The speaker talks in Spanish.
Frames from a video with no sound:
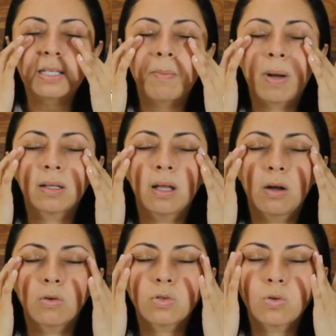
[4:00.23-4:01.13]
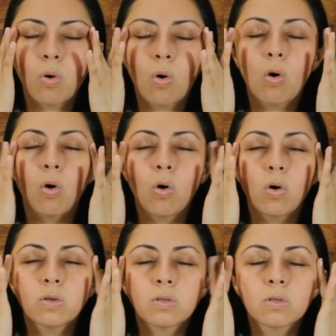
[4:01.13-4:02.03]
esta parte de los
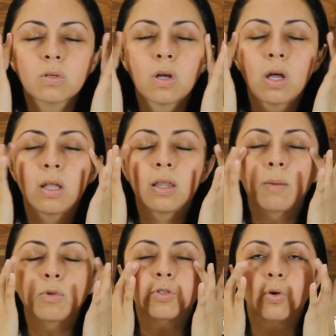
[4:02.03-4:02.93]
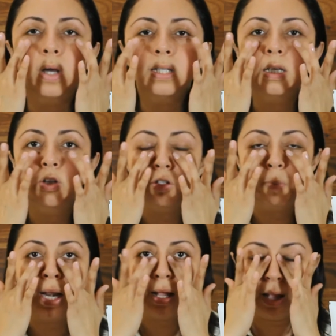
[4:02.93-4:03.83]
ojos. Damos toquecitos
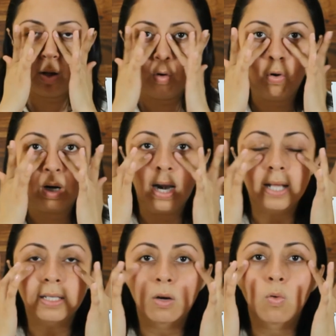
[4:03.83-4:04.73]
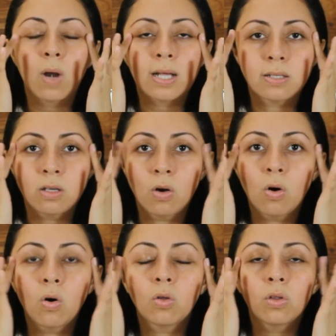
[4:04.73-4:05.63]
para que corra la
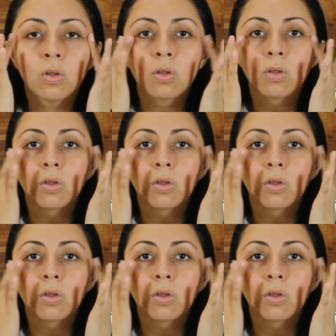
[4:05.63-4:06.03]
circulación.